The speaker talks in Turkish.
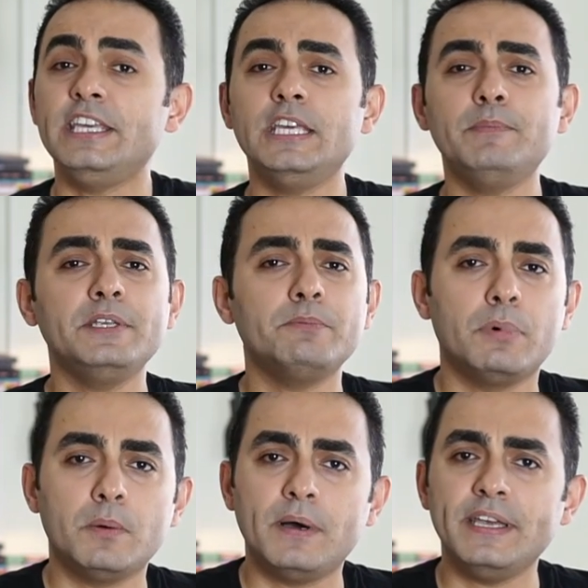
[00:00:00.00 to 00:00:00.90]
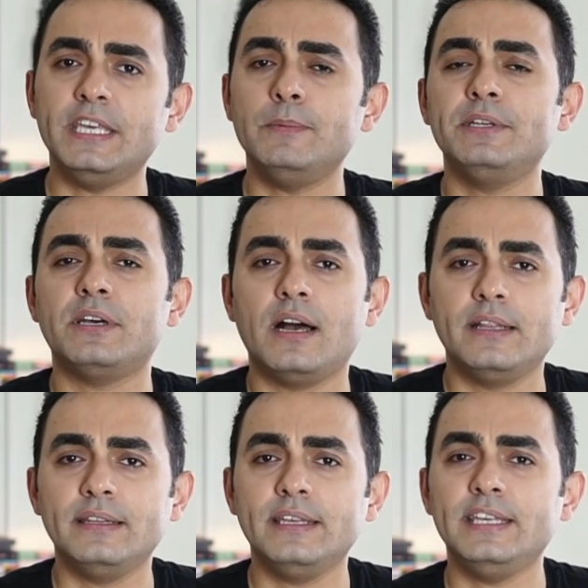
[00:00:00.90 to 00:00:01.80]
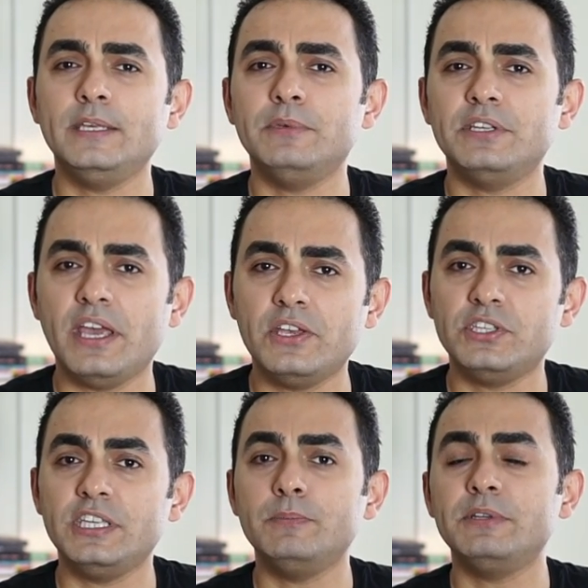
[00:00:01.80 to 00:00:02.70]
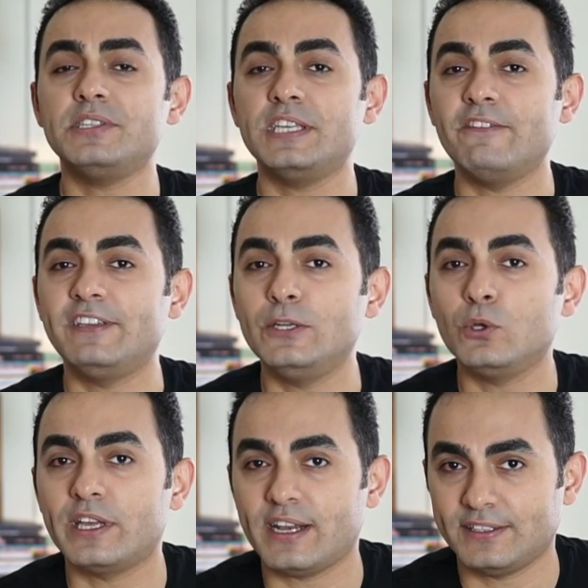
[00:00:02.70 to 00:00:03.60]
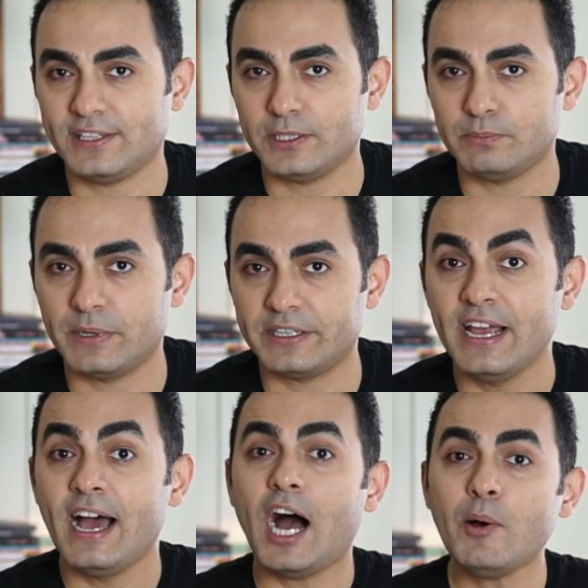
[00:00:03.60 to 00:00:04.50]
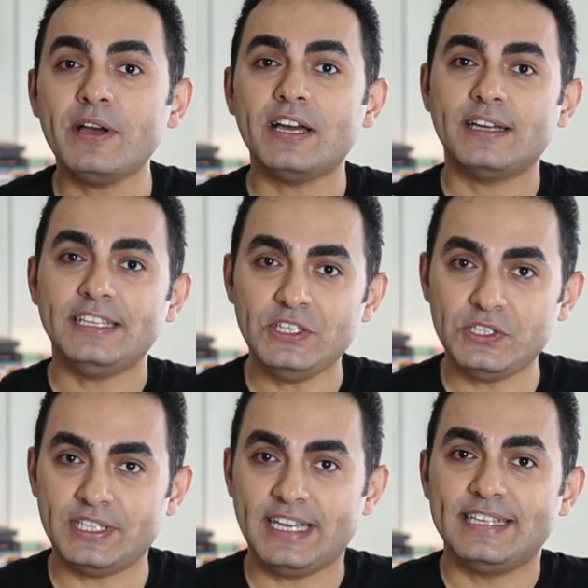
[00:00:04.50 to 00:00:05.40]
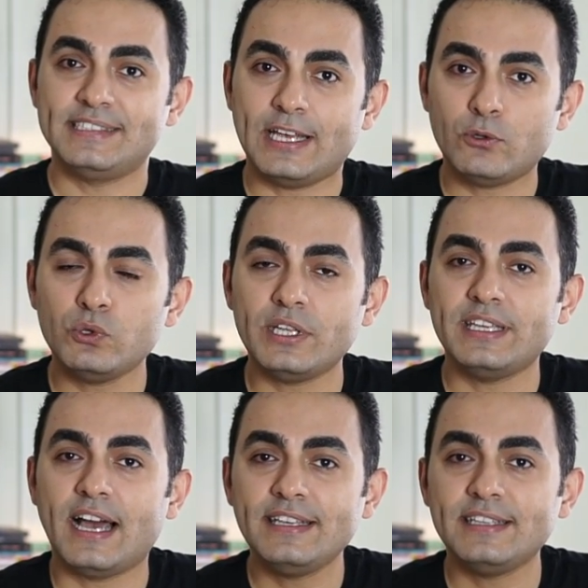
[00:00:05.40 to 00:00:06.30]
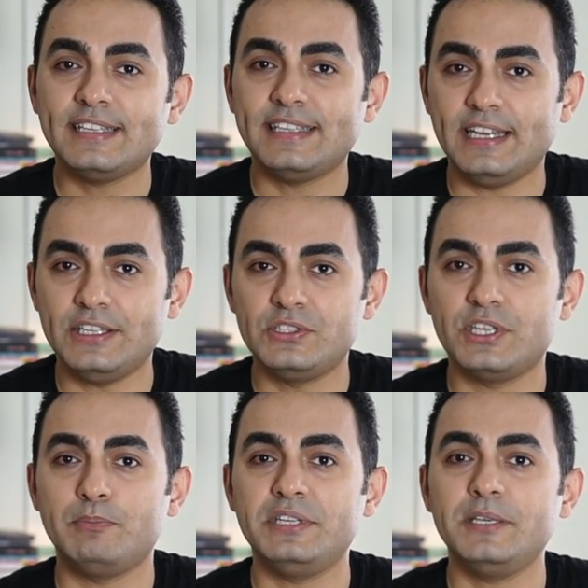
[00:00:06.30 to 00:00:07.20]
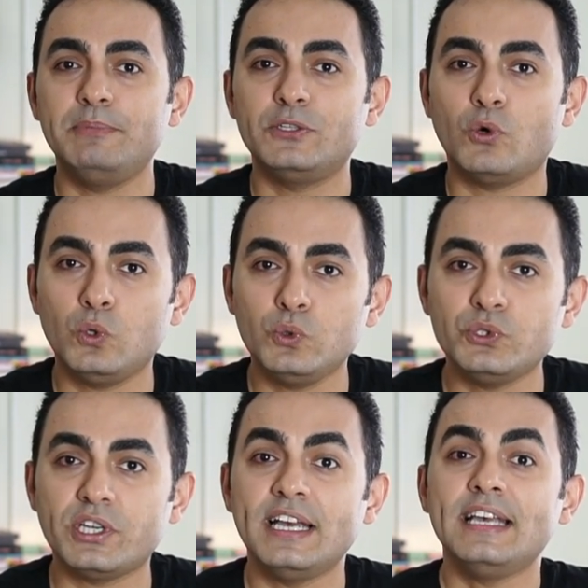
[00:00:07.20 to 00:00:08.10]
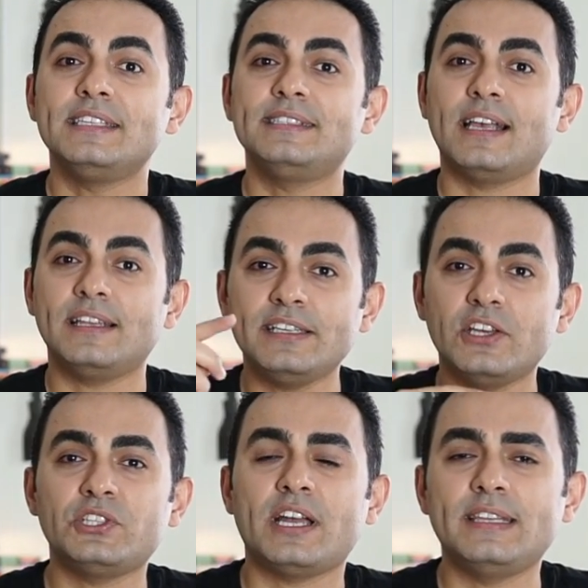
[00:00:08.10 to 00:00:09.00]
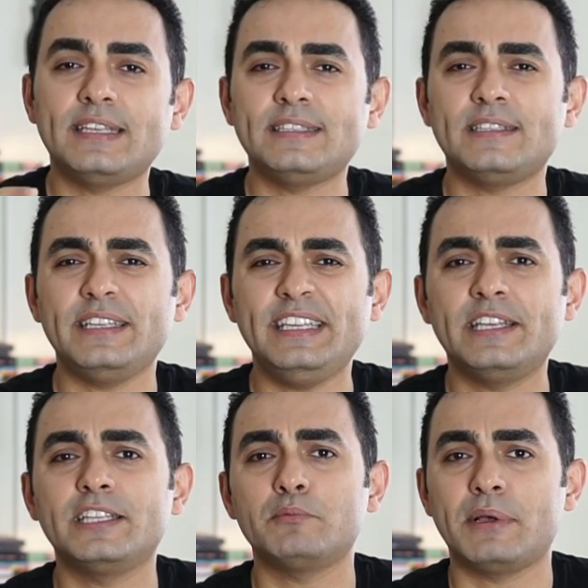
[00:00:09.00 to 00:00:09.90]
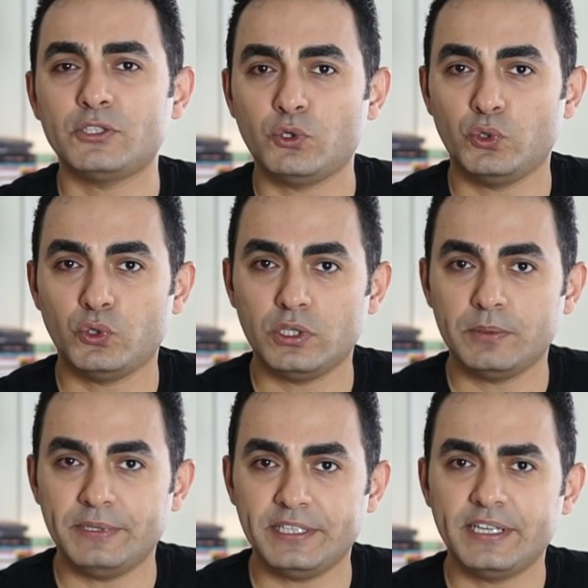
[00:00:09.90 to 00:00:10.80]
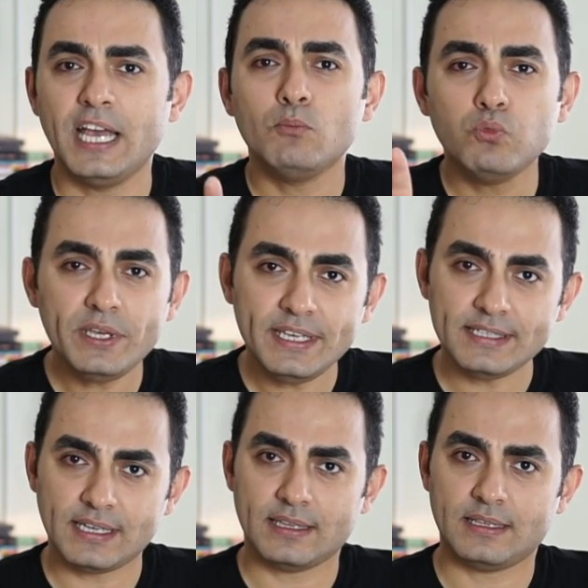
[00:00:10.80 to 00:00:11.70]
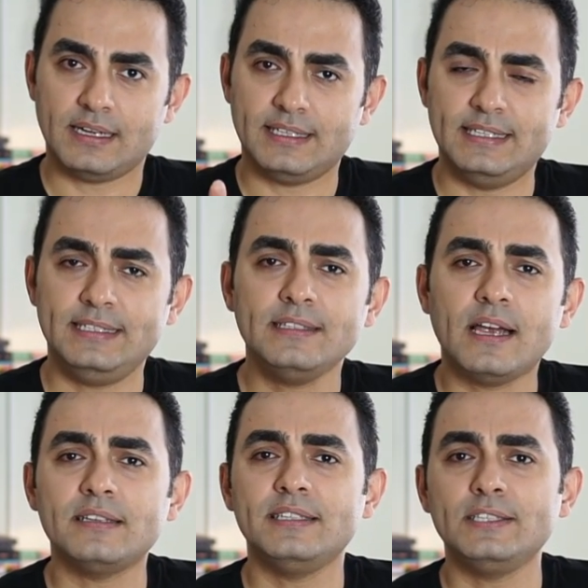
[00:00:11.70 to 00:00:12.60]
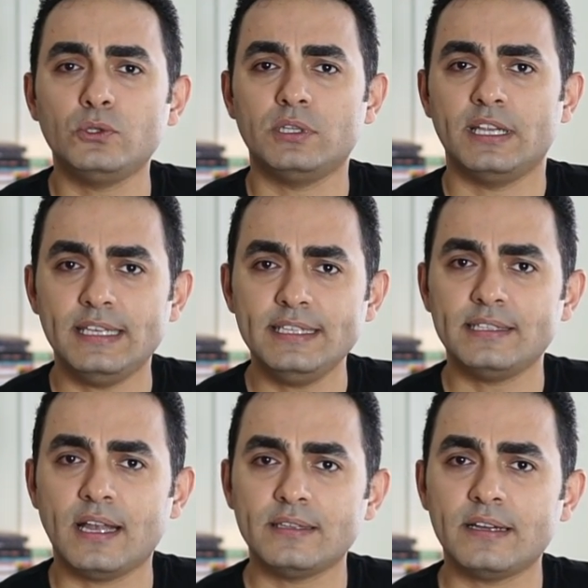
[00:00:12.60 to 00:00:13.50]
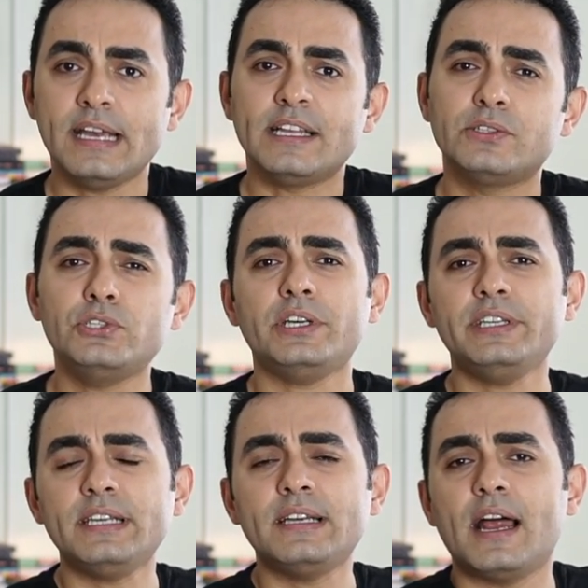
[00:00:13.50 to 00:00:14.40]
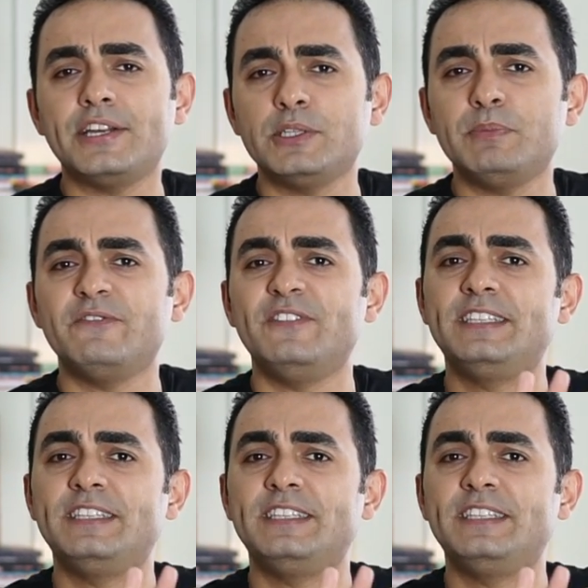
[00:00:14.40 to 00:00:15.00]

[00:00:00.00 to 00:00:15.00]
iyi bir baba, iyi bir anne, iyi bir eş, iyi kişiyi bir sevgili olarak tanımlar. Ama iş sen onunla yan yana gelince, birebir olunca sana yaşattıkları inanılmaz kötü olabilir. Bu insanlar, gizli narsist olan insanlar dışarıya karşı bir